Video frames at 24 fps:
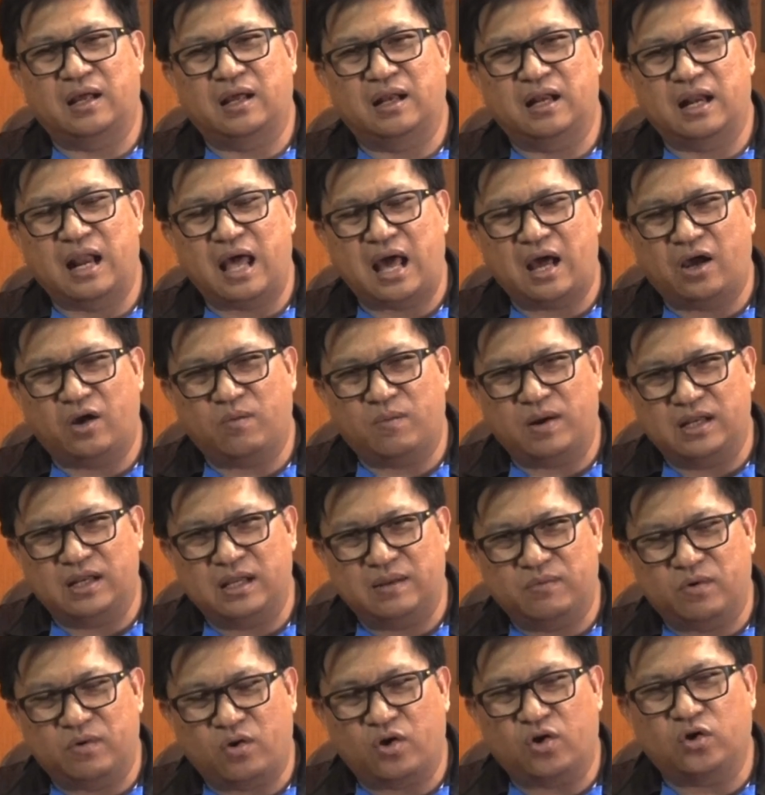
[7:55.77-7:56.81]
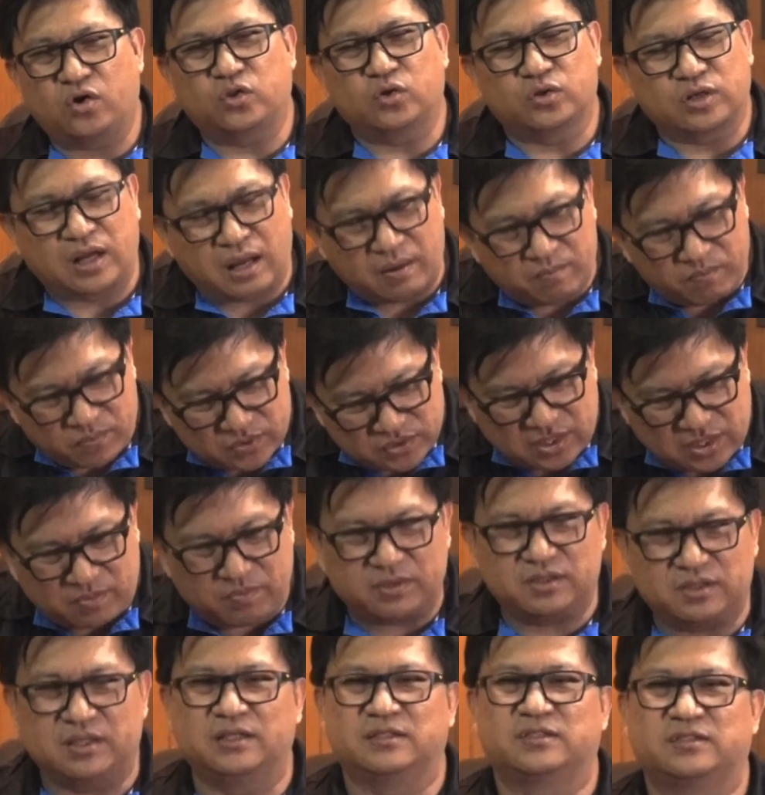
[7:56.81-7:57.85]
ร่างออกมาเรียบร้อย ก็ต้องทำประชาม
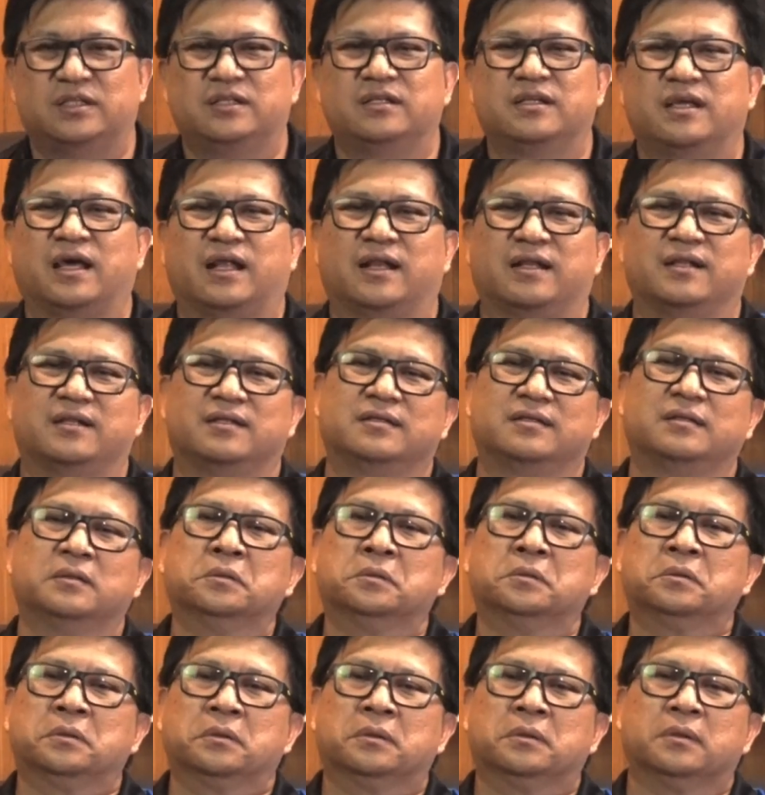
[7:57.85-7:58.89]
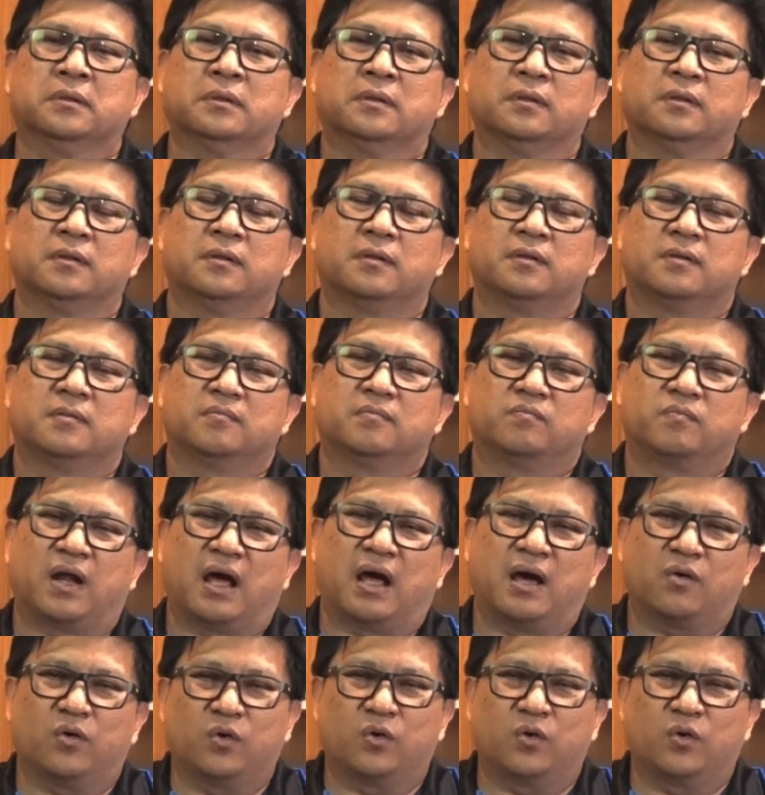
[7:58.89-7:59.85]
ติเช่นกัน ปรากฏ